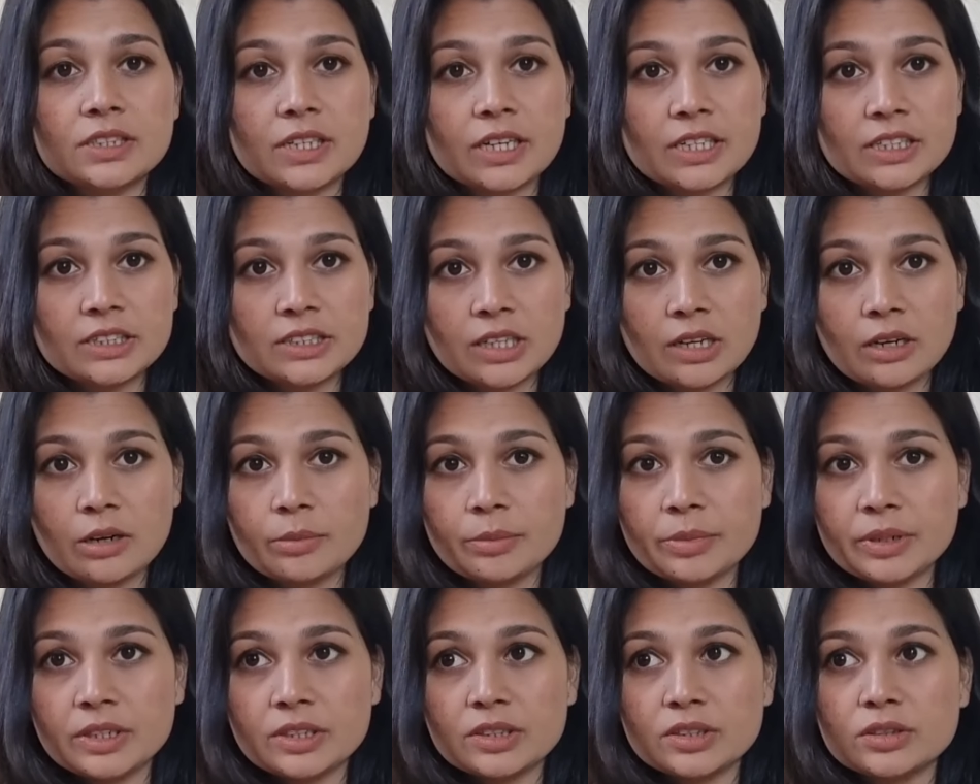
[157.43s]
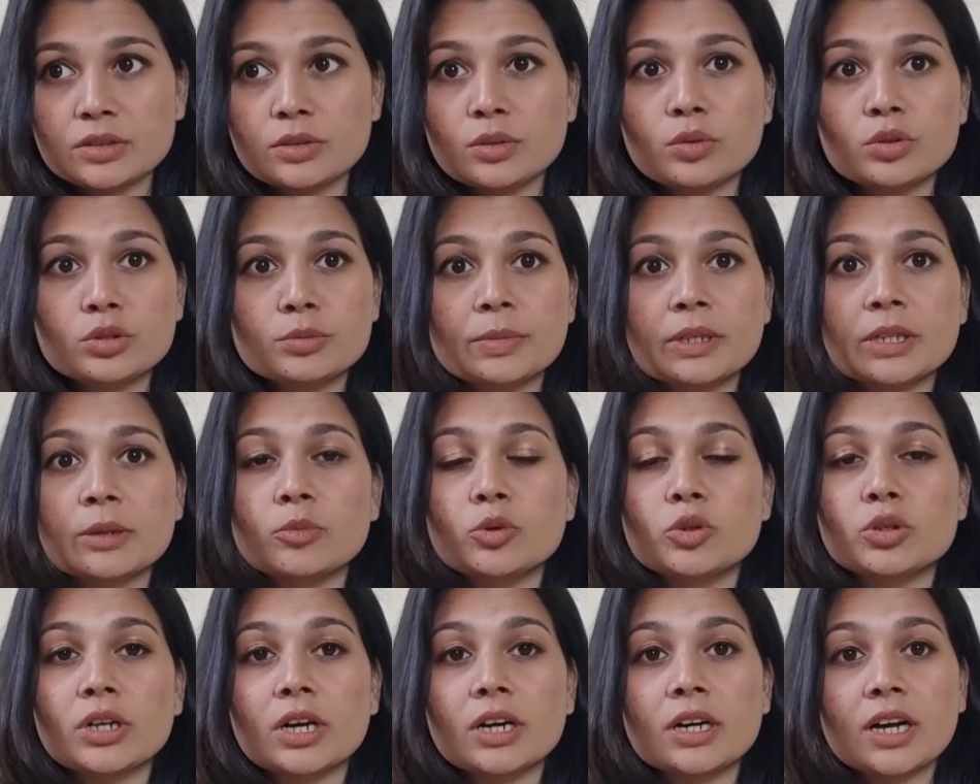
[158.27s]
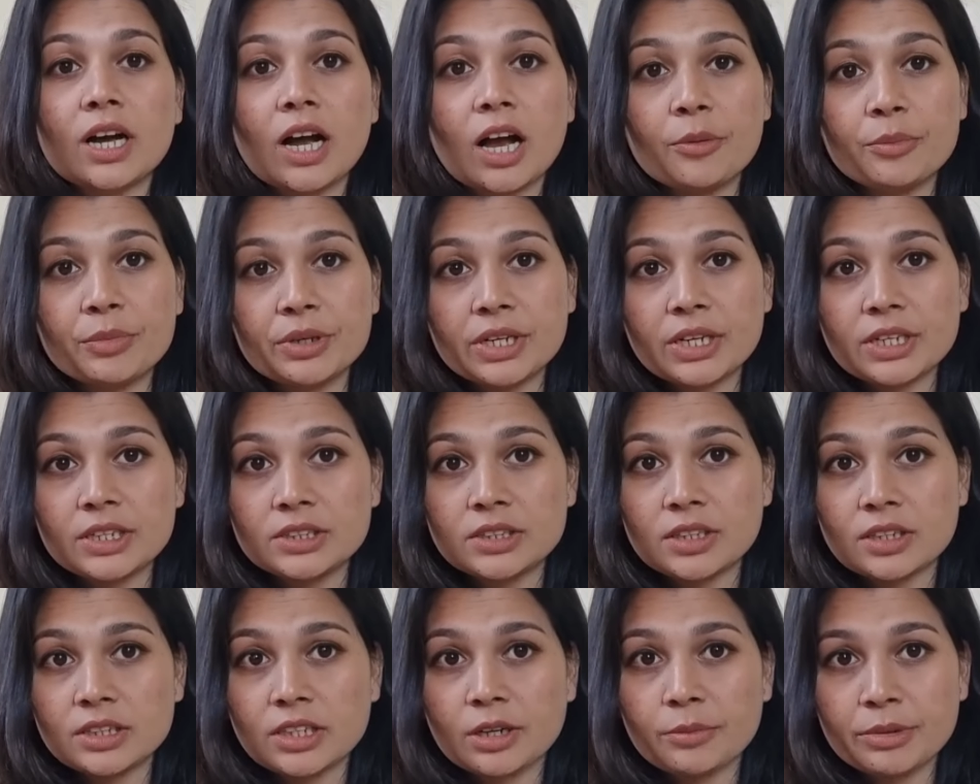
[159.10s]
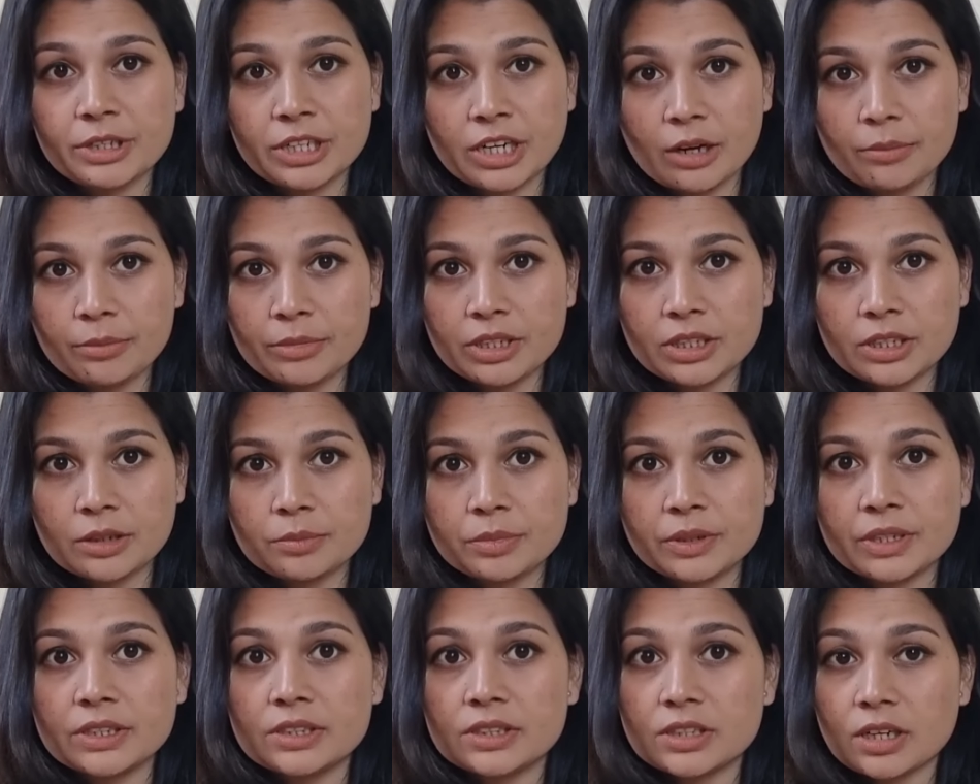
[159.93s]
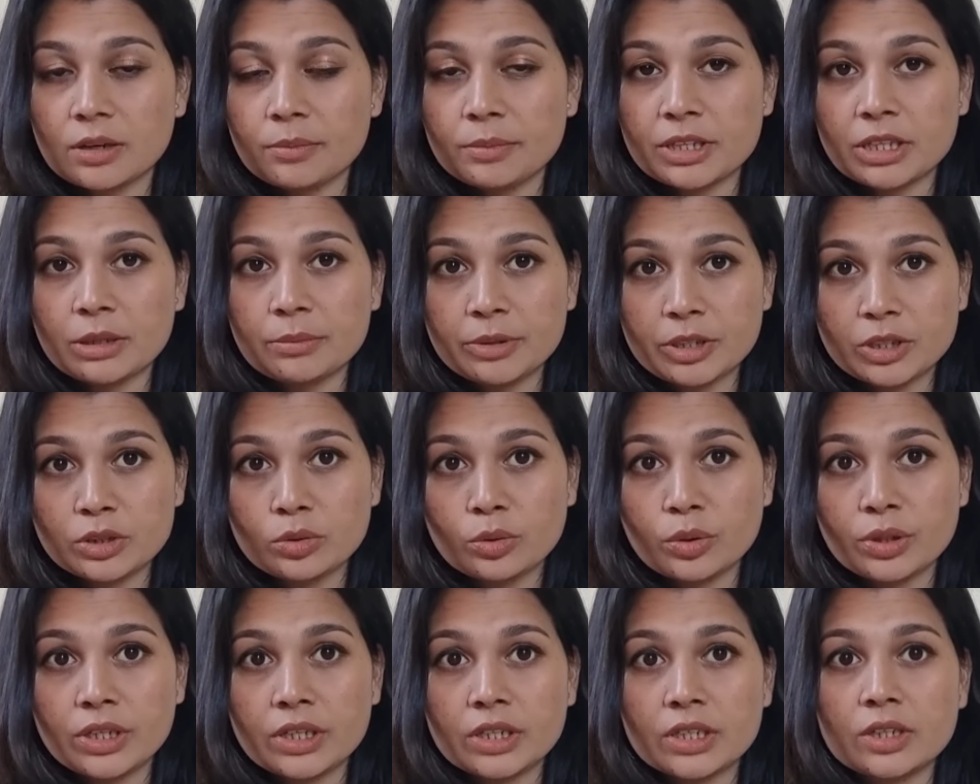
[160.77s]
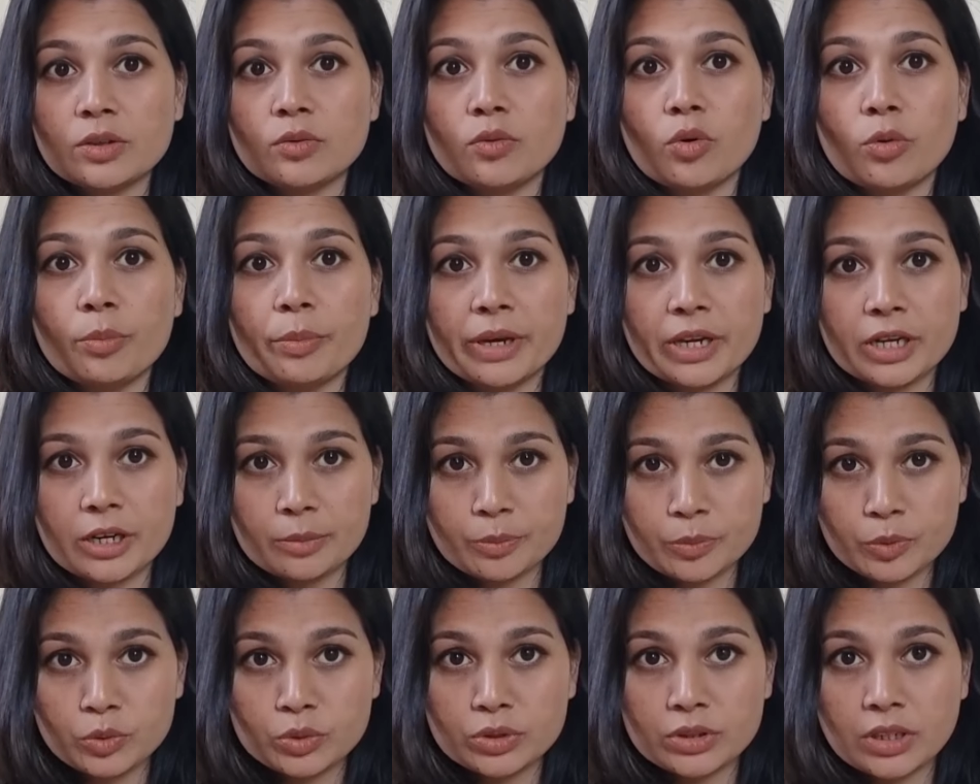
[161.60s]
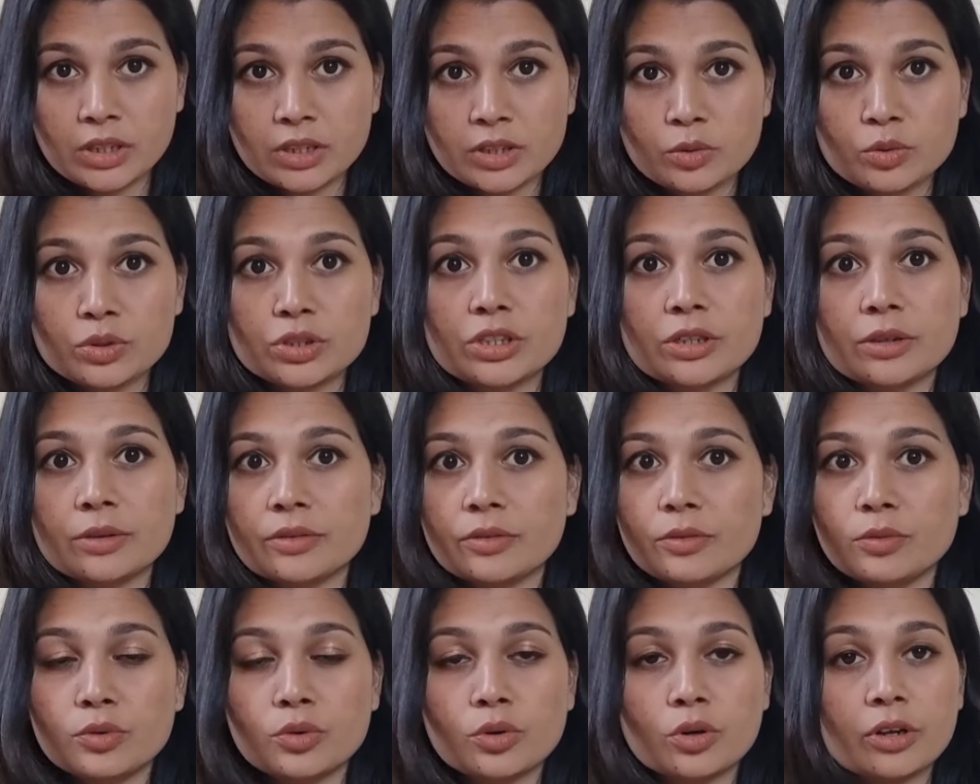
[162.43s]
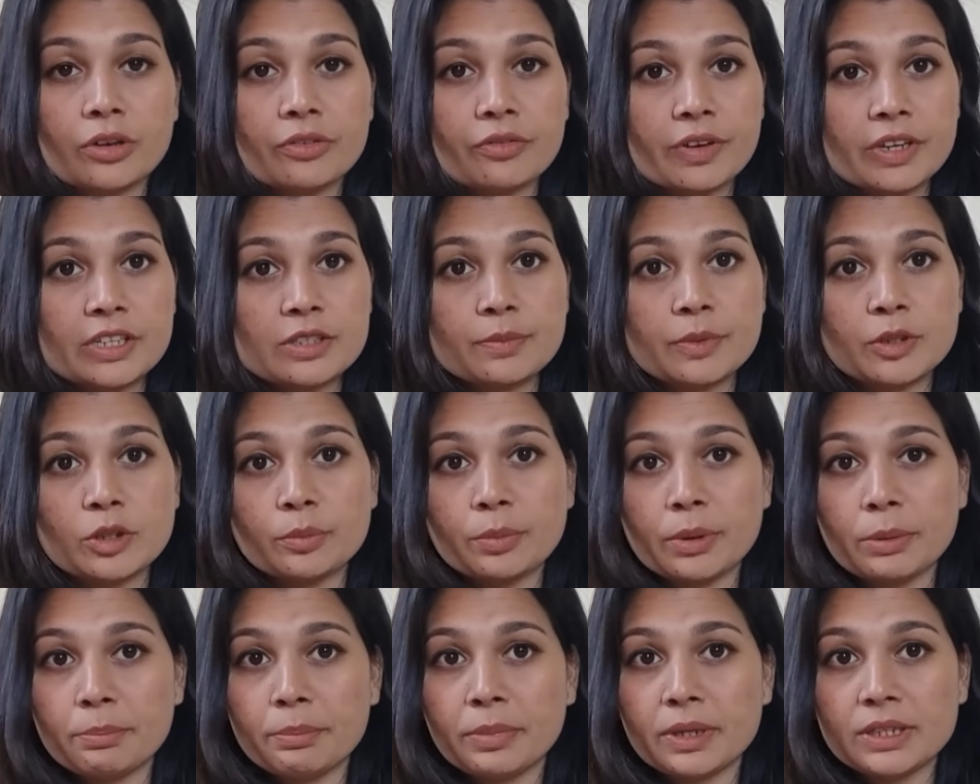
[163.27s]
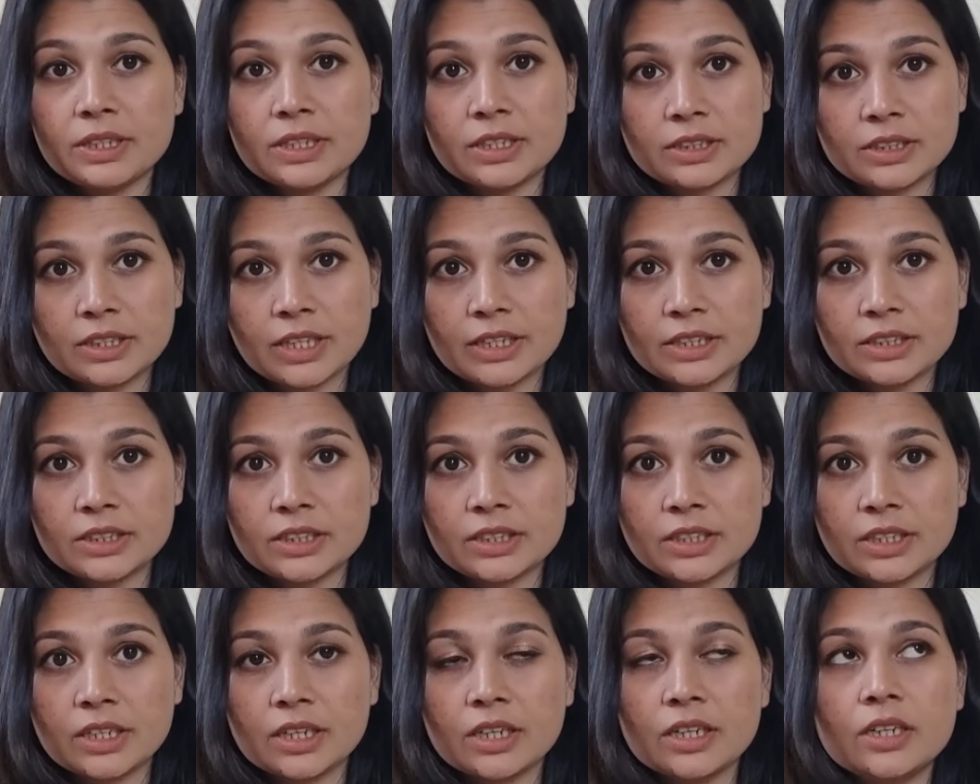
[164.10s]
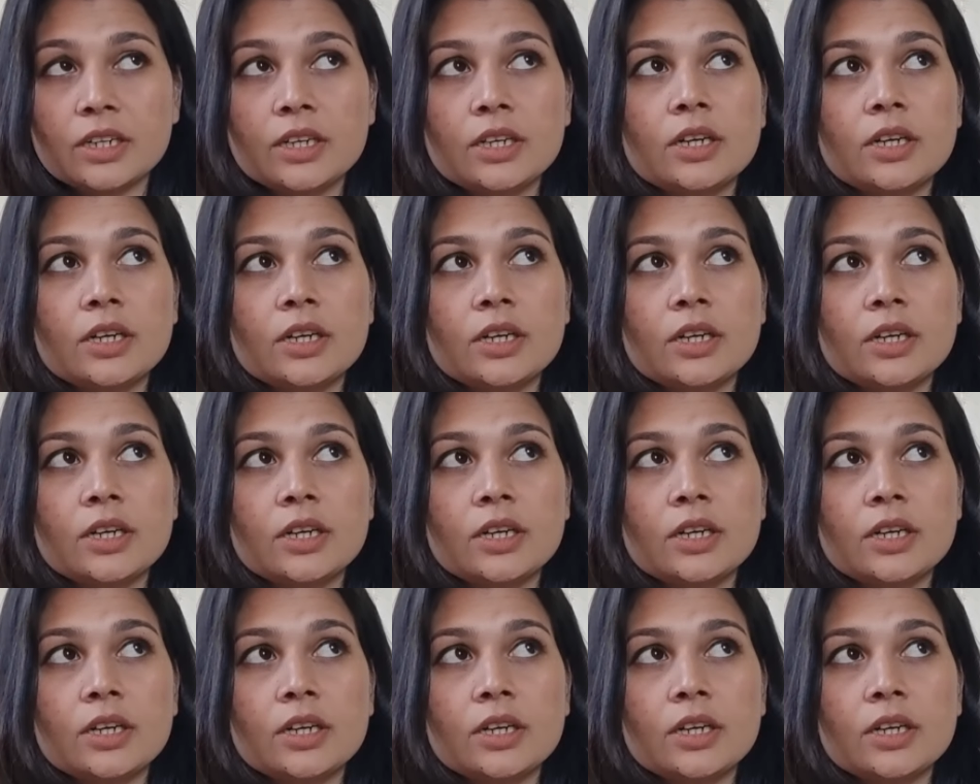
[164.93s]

सारे सेलिब्रिटीज रोज मतलब उनका काम ही नहीं चलता बिना मेकअप के इसका मतलब ये थोड़ी है कि वो मेकअप यूज करते उसके उनके फेस पे तो पिंपल दिखता ही नहीं है ना